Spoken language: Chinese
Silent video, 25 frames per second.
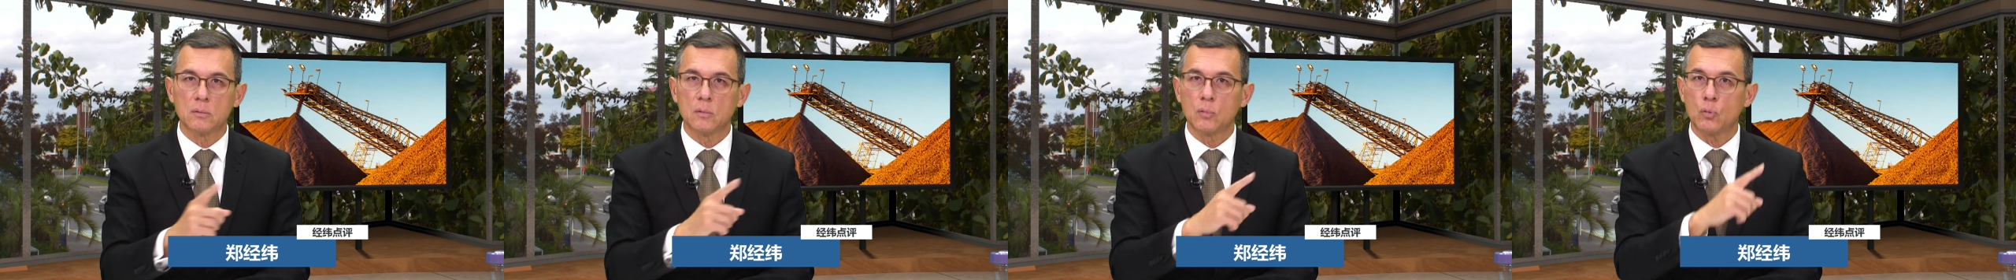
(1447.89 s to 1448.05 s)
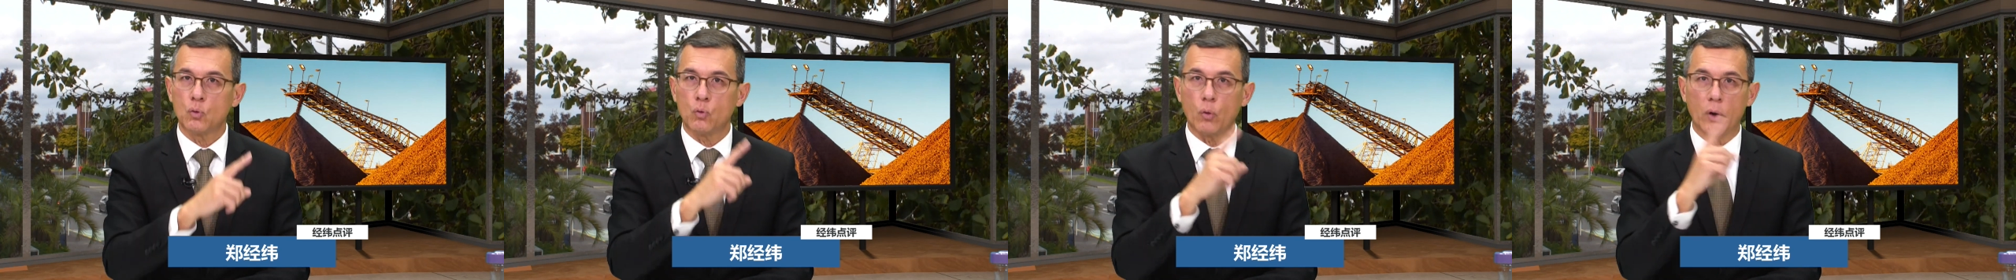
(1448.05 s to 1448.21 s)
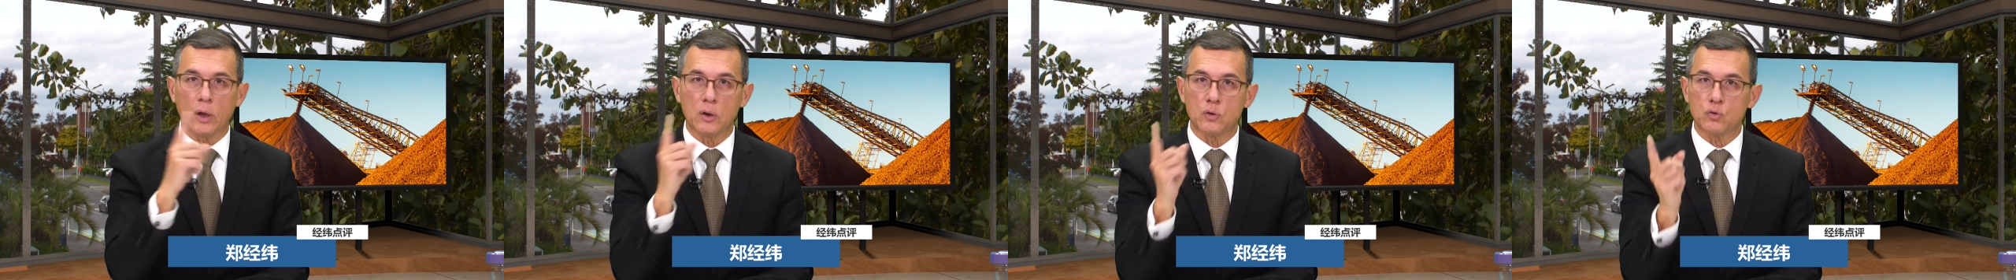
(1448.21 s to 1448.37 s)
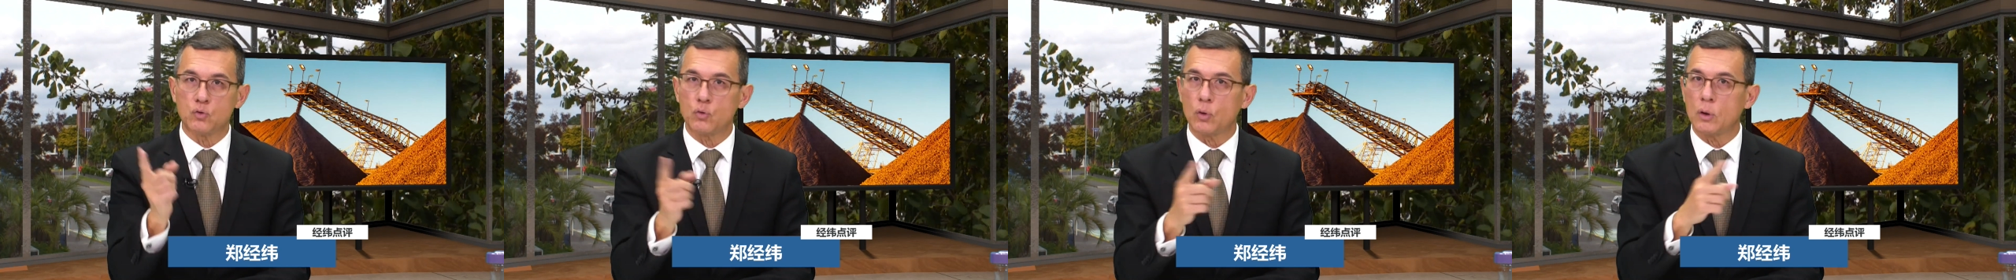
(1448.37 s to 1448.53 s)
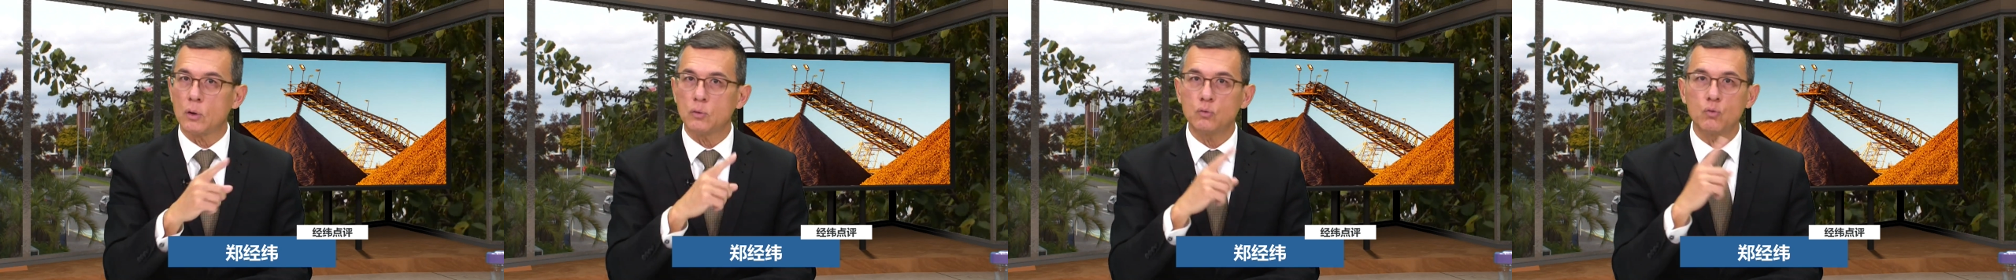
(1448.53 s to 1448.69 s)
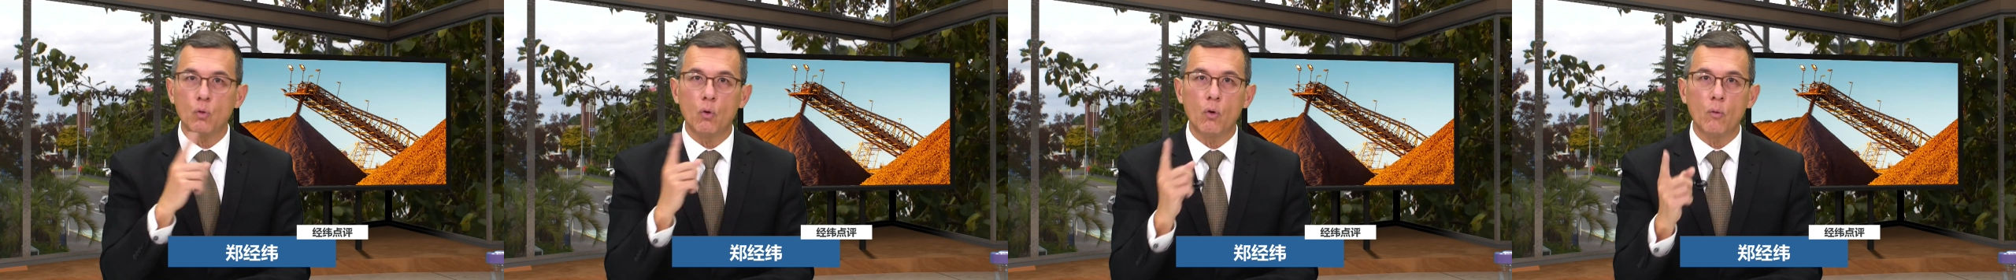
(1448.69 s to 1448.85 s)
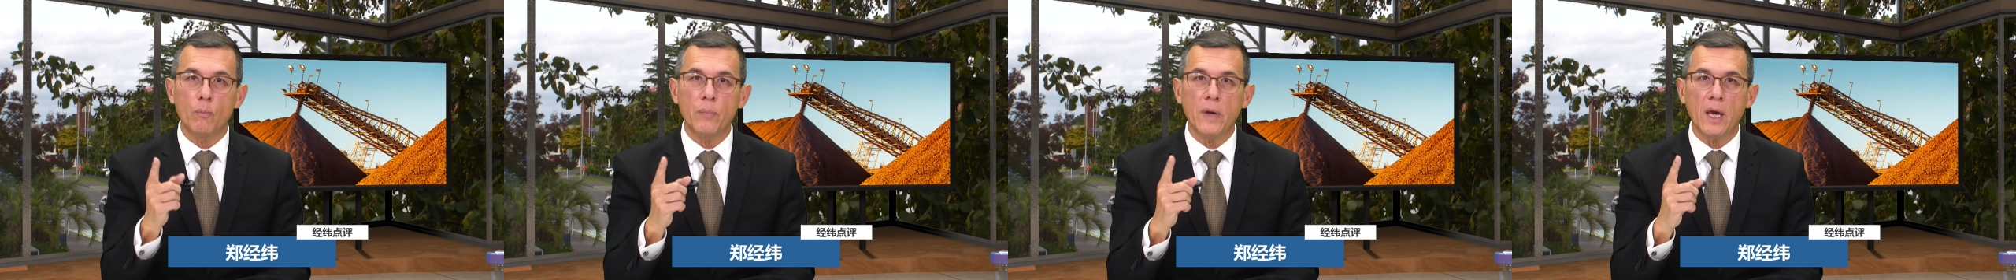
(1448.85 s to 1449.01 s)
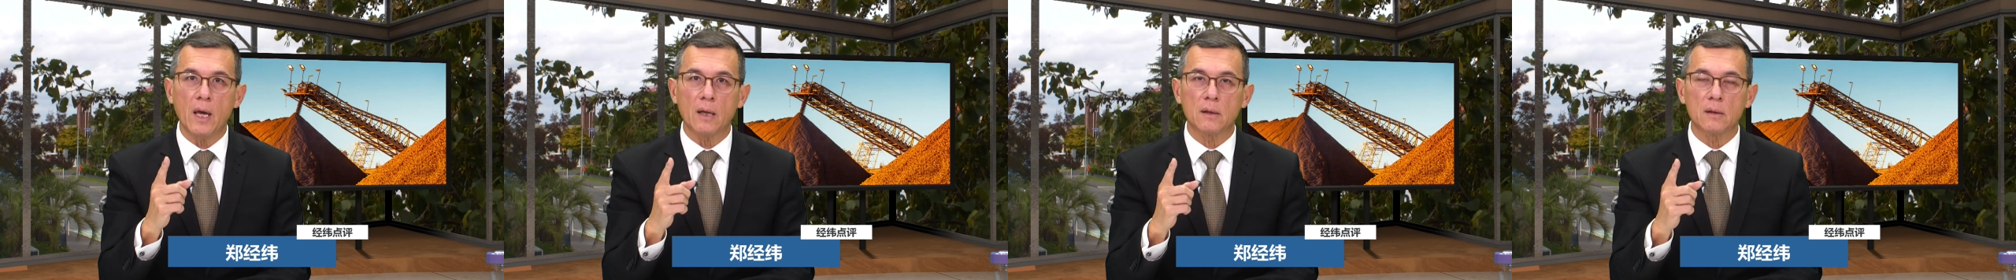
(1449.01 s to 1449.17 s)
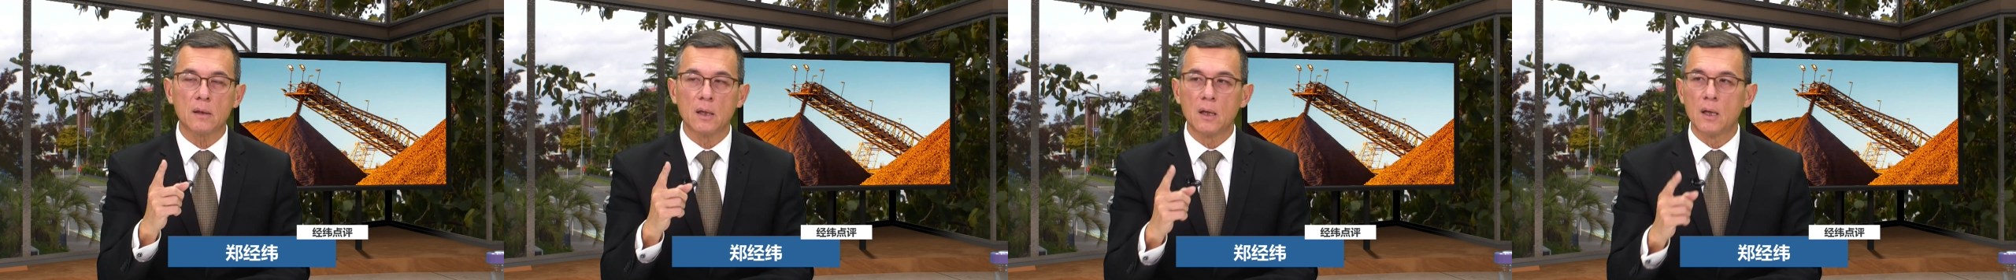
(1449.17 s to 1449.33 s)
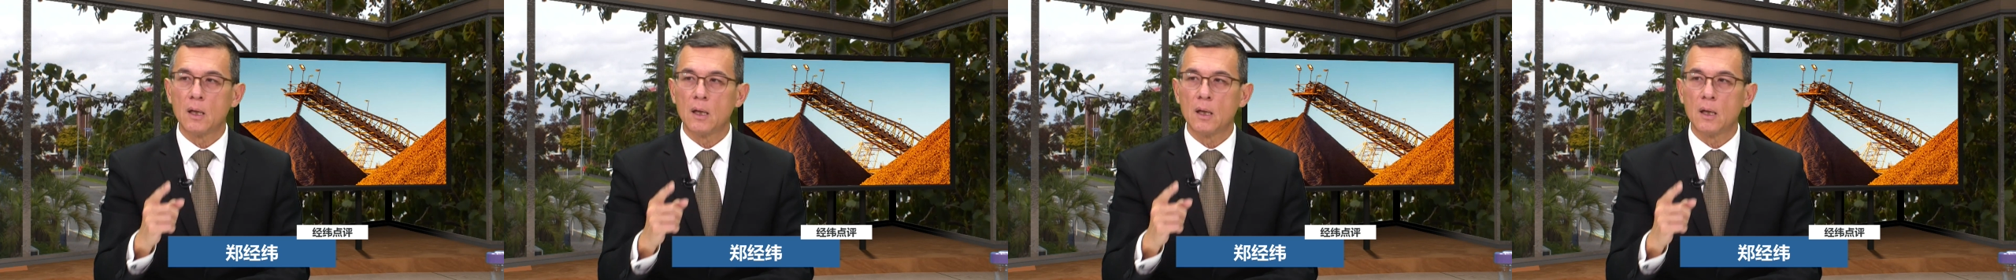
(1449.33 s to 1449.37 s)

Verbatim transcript: 诡谲多变，